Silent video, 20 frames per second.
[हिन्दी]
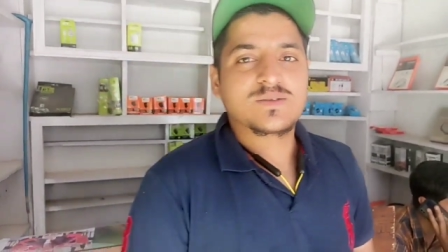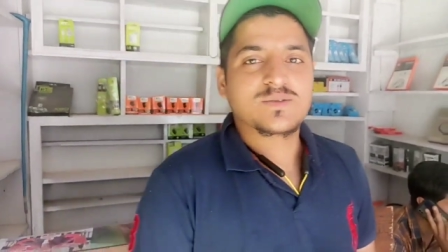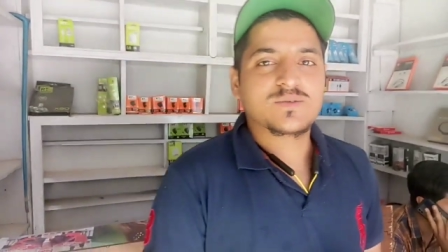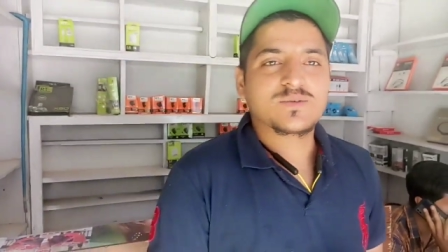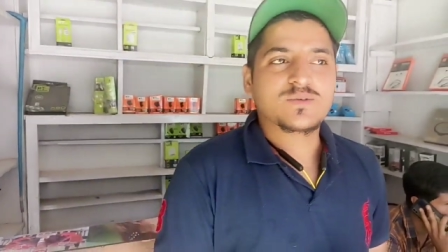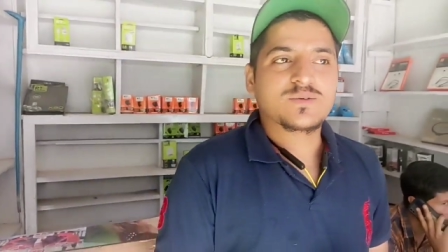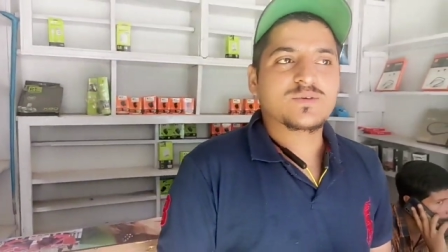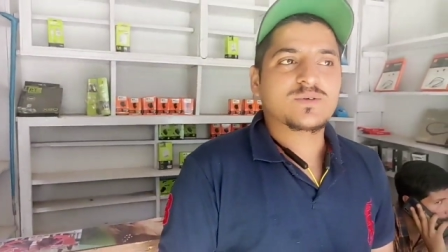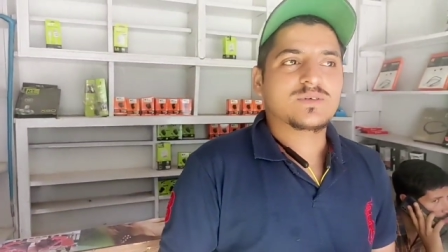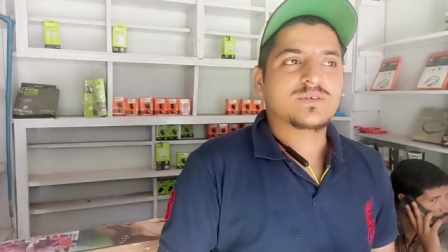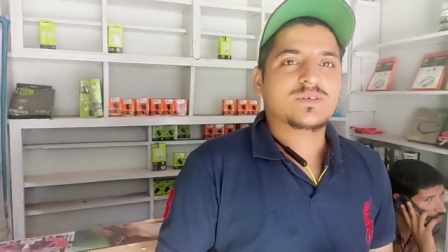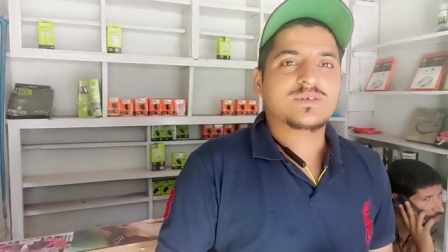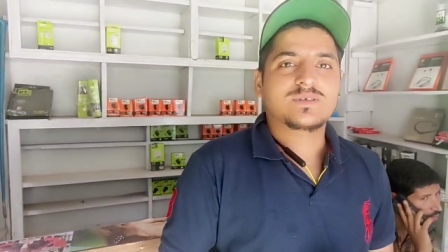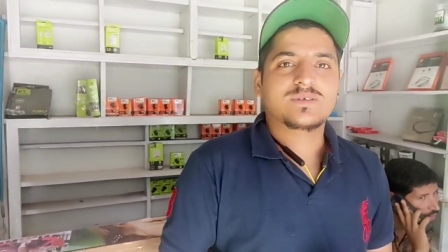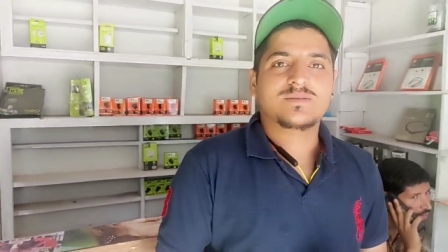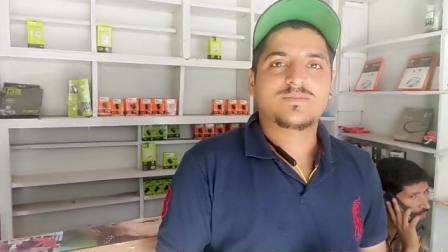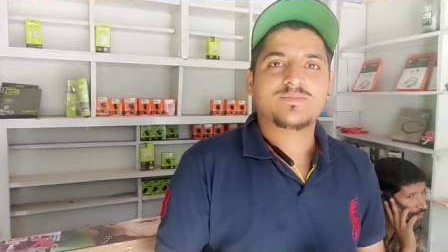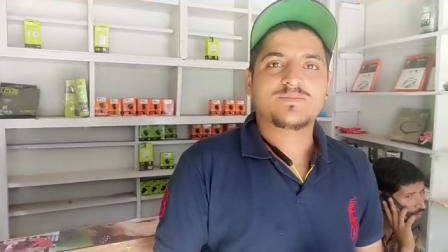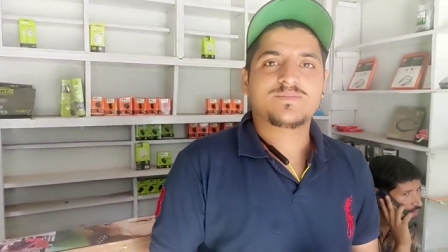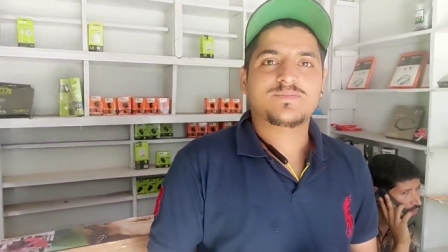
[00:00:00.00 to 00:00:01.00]
तो ये
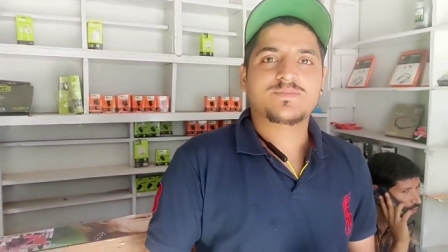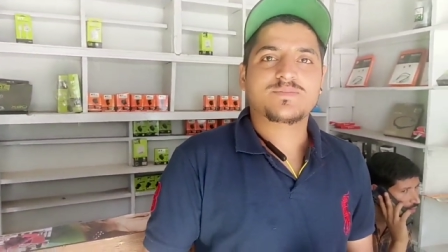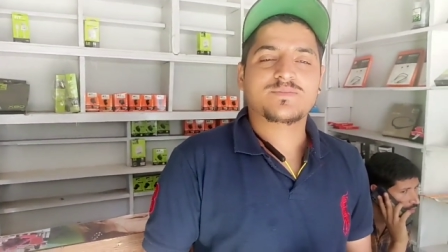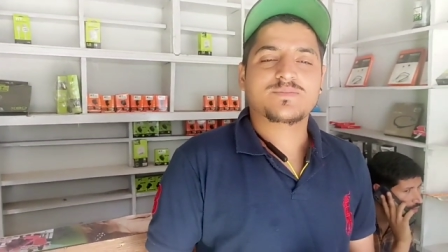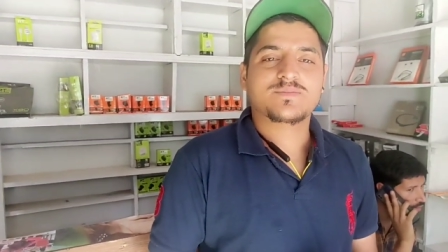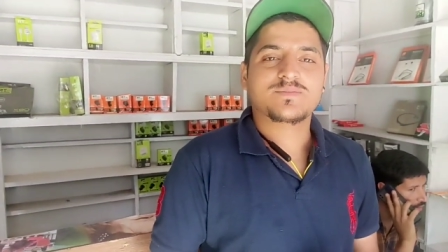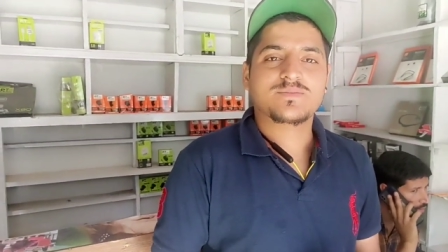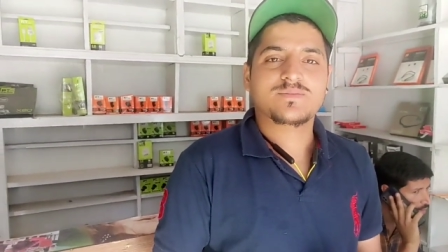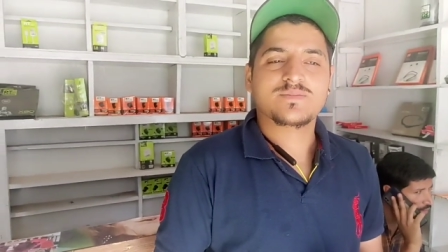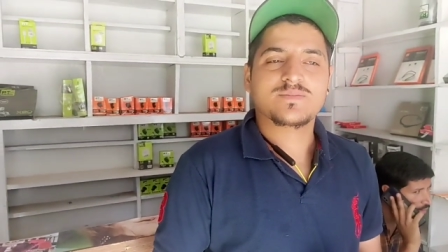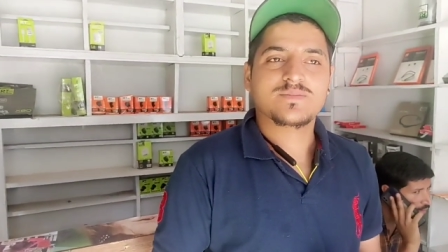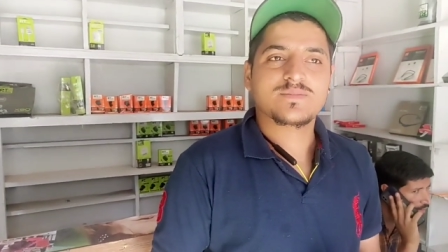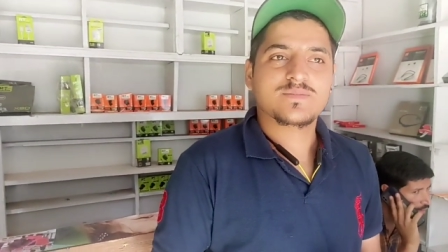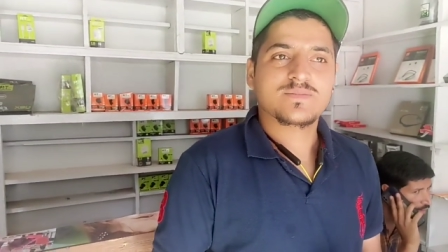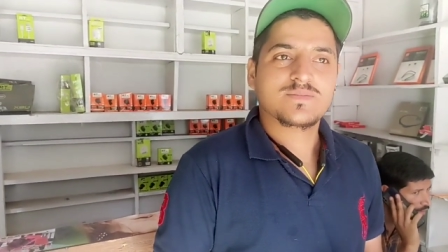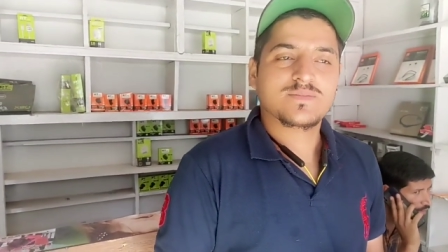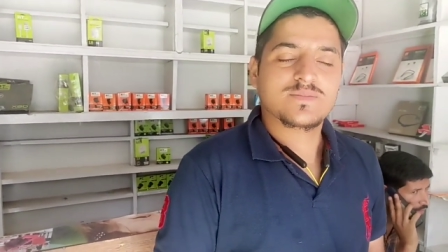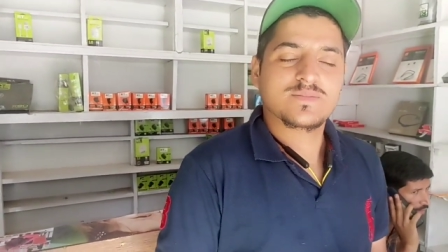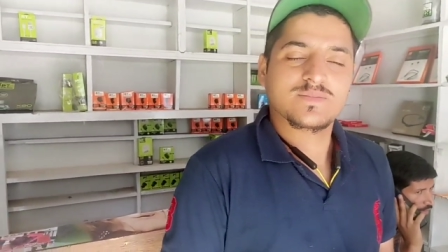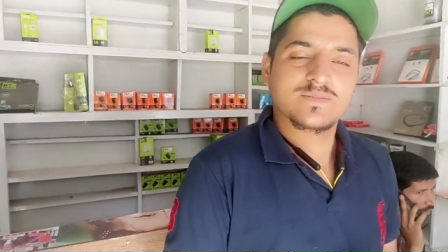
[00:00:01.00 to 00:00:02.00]
लोकल लैंग्वेज जो हमारी
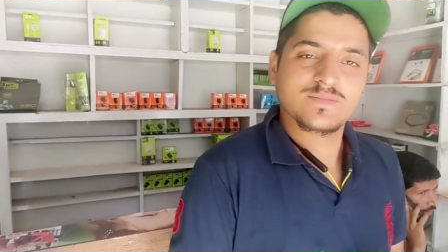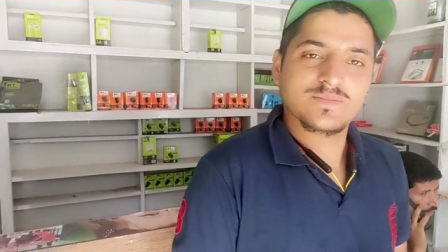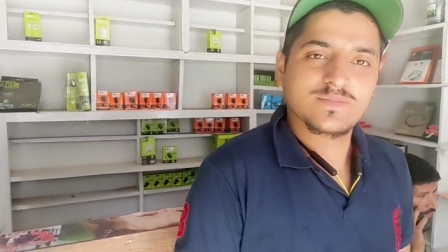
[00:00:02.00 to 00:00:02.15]
बुदराई